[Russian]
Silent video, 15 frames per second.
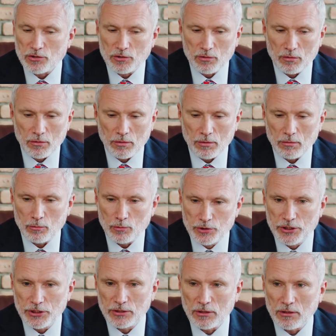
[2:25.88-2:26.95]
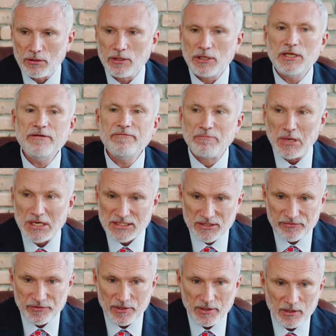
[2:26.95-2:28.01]
что учитель и в
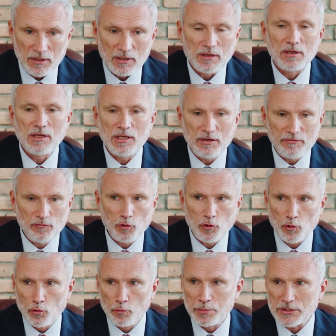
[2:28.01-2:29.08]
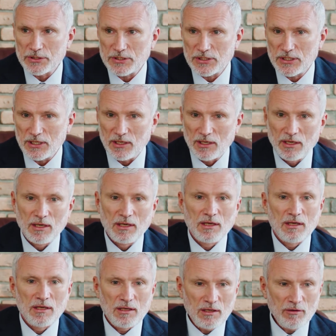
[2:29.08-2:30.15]
Москве, и в Урюпинске,
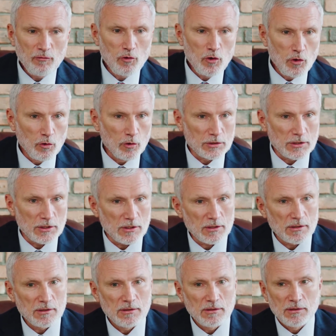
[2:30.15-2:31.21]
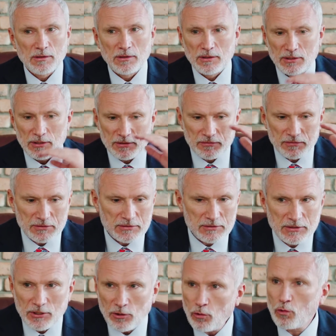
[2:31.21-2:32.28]
и в Улетах, и
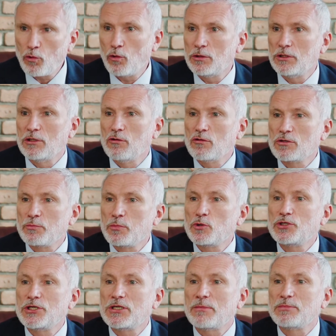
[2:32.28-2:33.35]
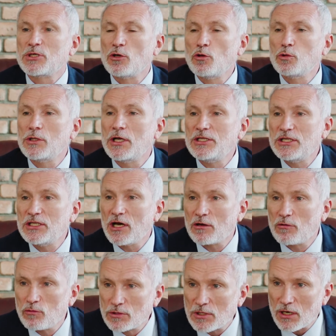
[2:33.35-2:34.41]
где угодно должен получить абсолютно
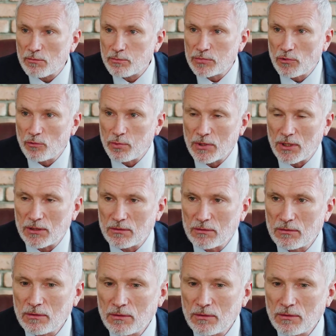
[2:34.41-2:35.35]
одинаковую заработную плату.